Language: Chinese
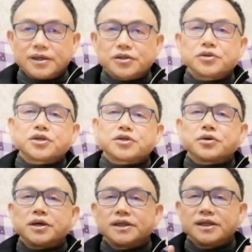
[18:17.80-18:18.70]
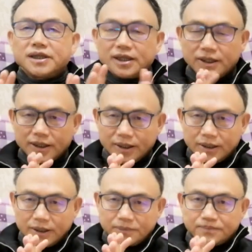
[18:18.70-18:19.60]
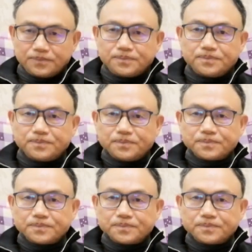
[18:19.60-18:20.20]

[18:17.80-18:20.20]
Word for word: 就是说，嗯。